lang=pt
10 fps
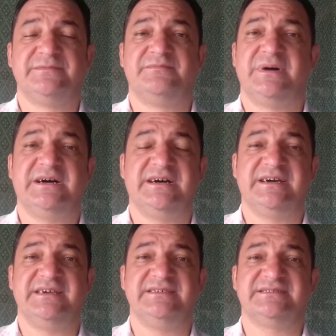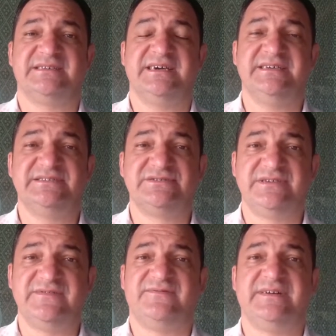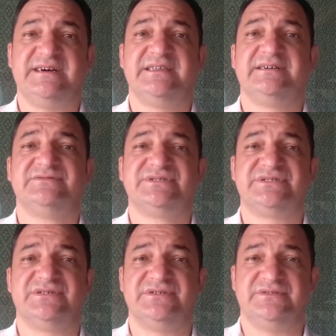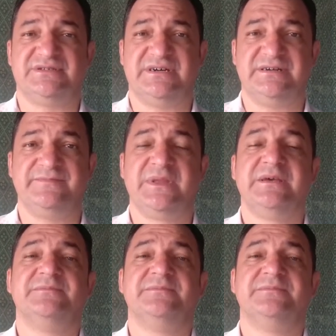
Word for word: Mas é isso que fala o sonho, tá?